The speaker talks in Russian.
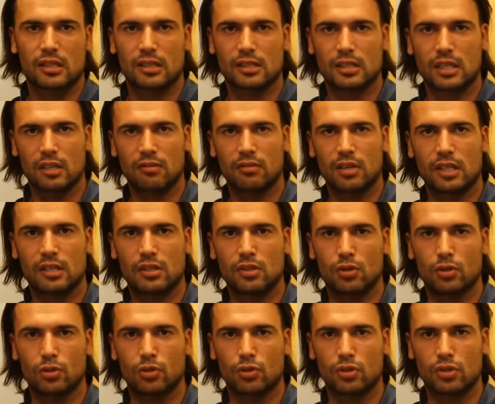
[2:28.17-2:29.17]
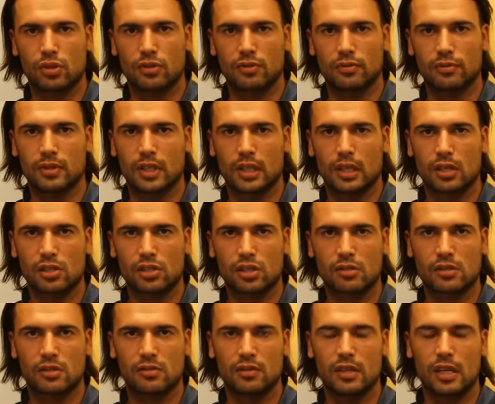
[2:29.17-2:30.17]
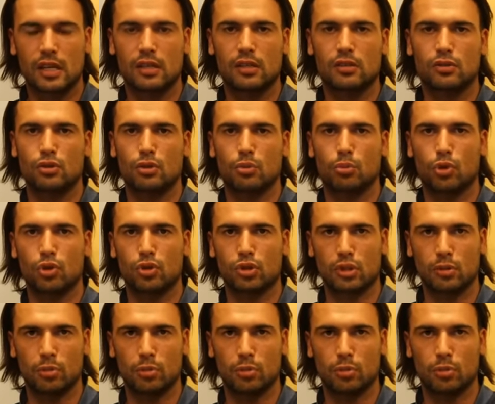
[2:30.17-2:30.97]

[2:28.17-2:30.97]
раскрывать ее тоже на каждом свидании все больше и